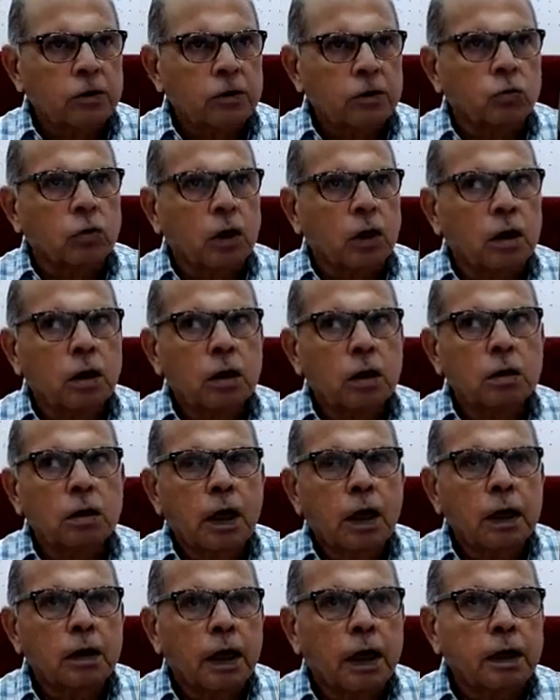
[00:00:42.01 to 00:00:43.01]
দু টাকা
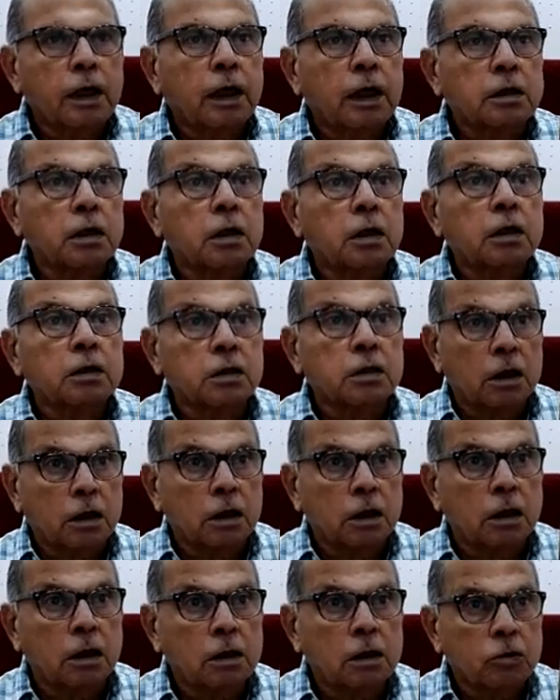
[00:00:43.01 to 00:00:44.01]
আগে আট আনা চার
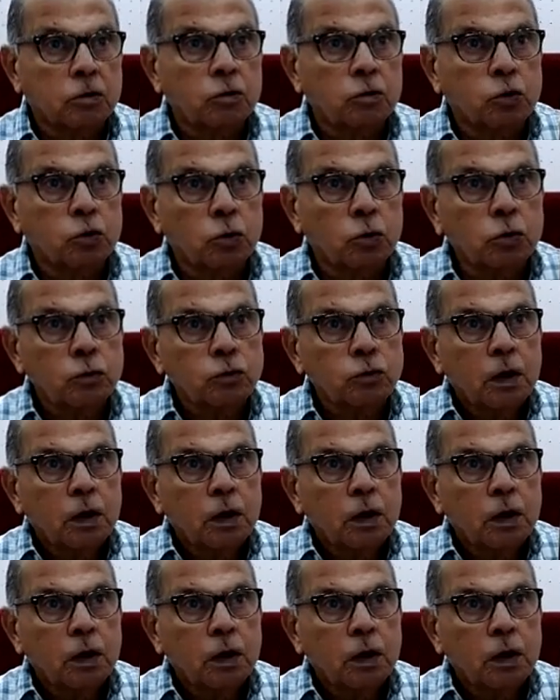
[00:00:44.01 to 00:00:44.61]
আনা এসব ছিল